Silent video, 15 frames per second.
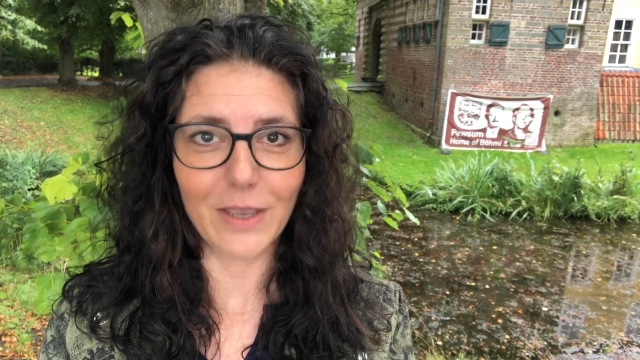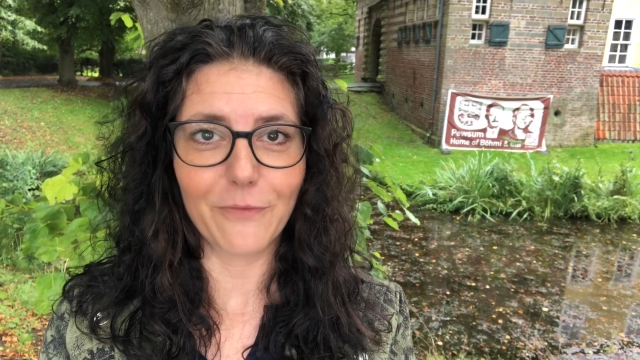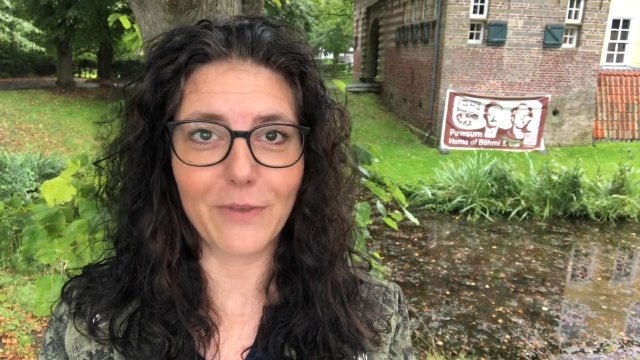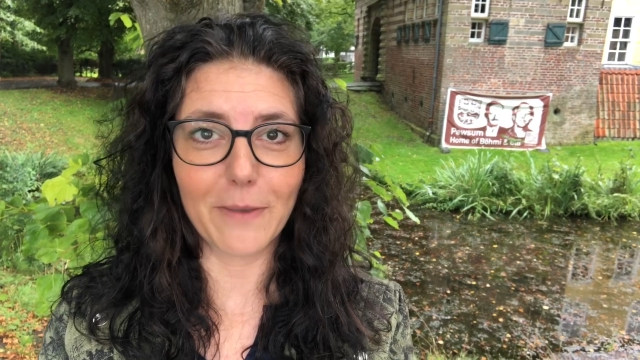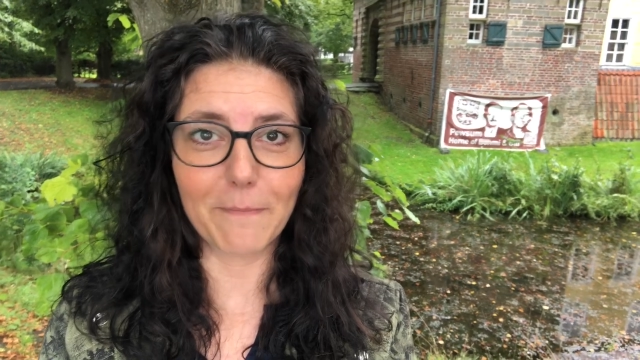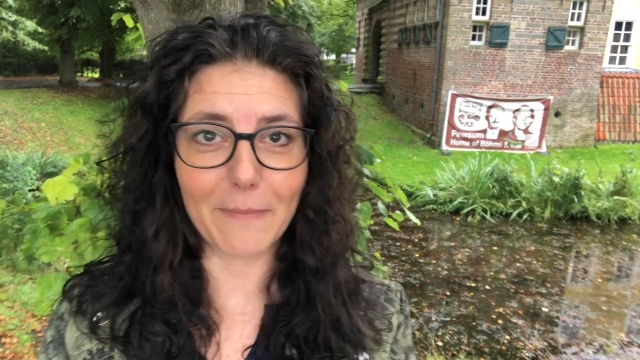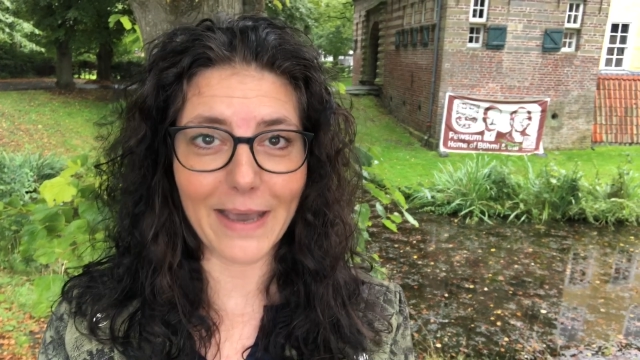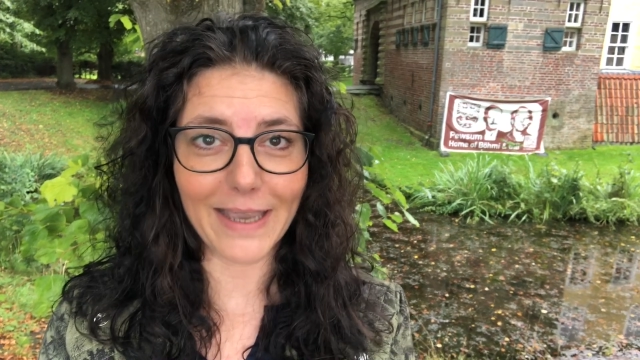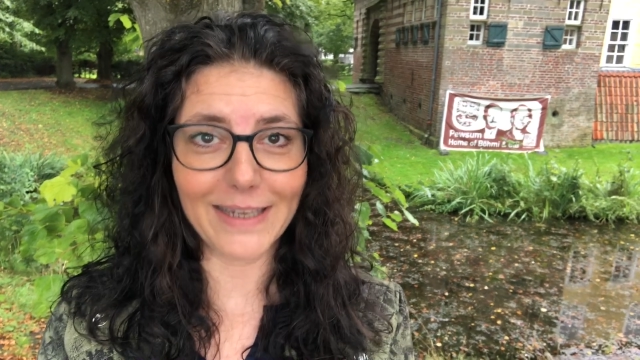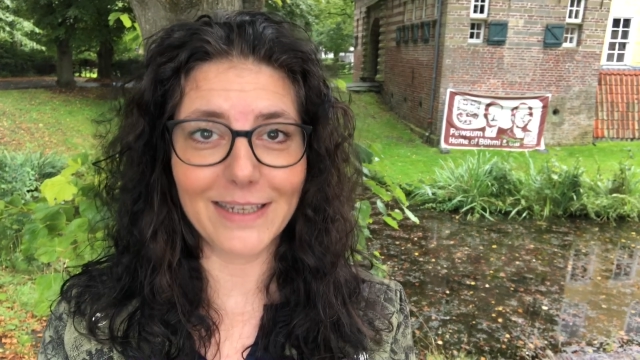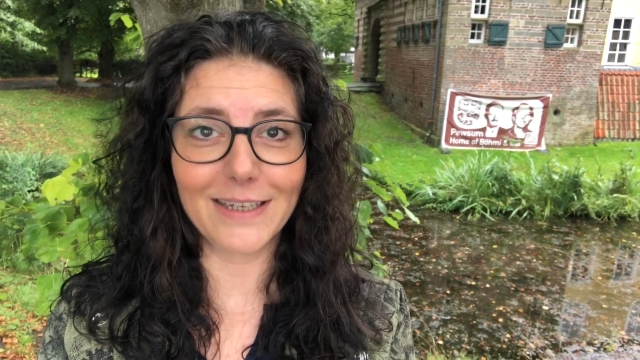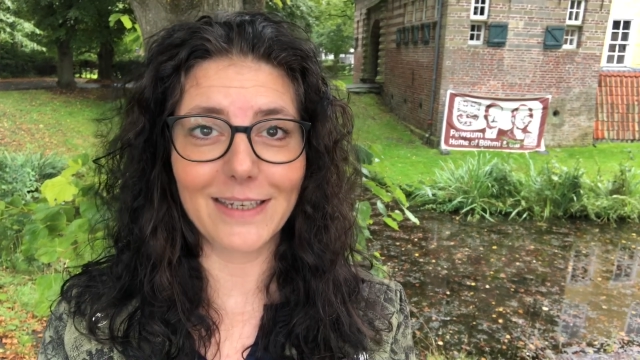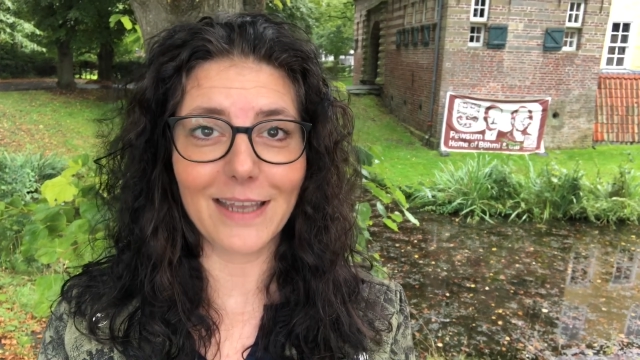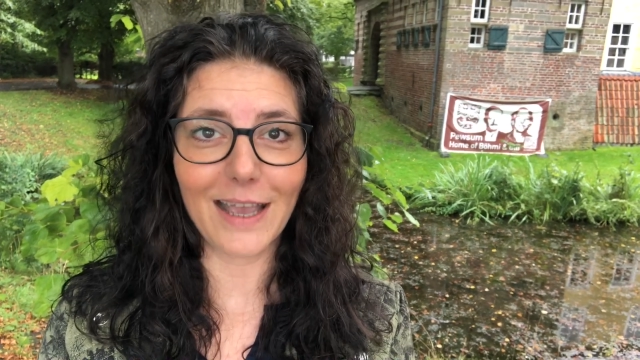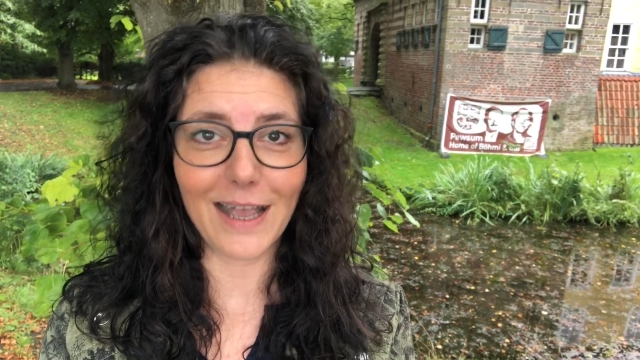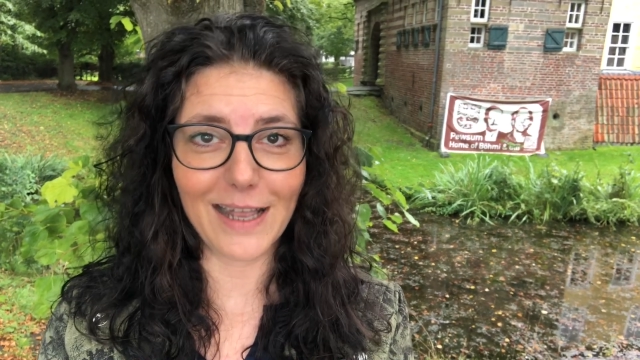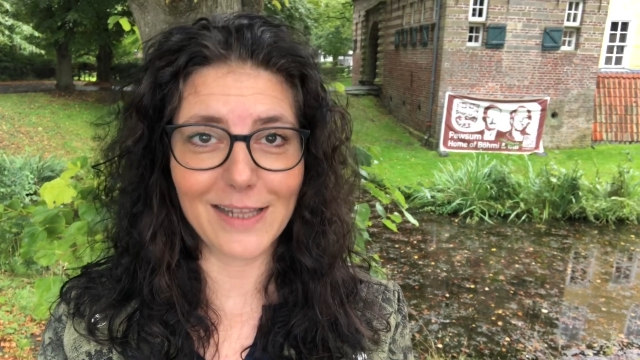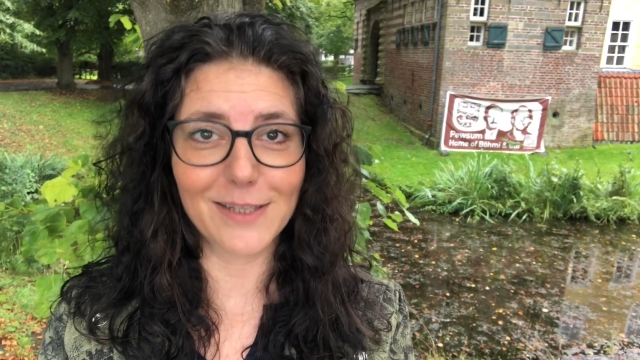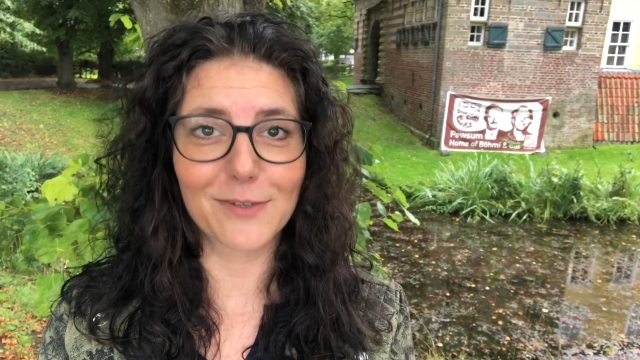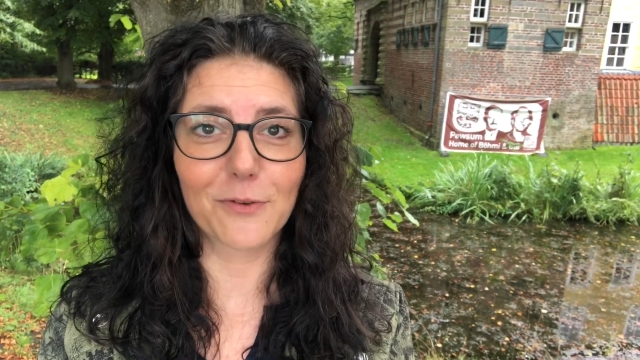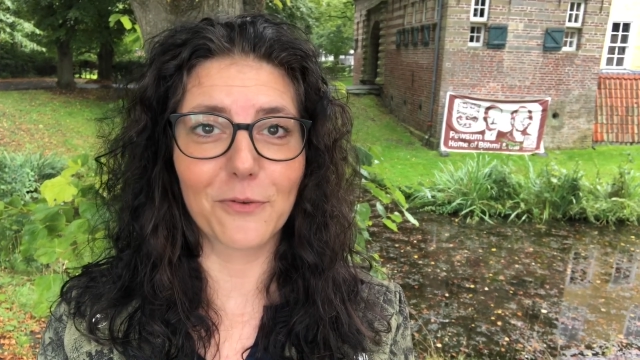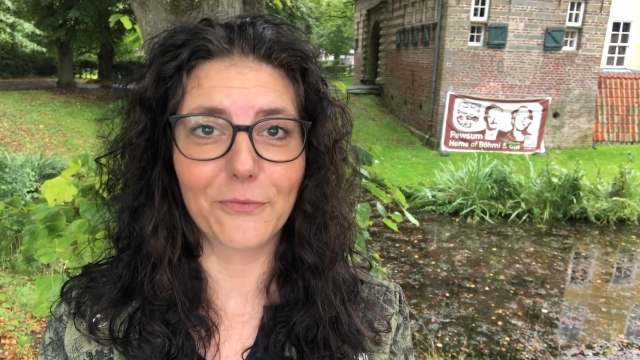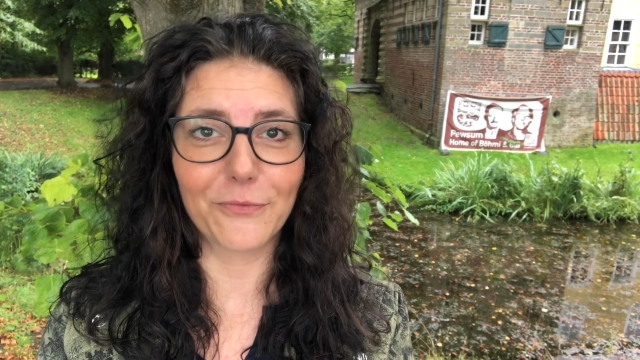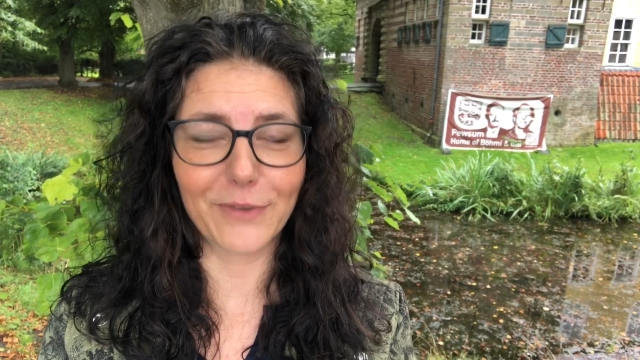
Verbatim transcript: Wir meinen also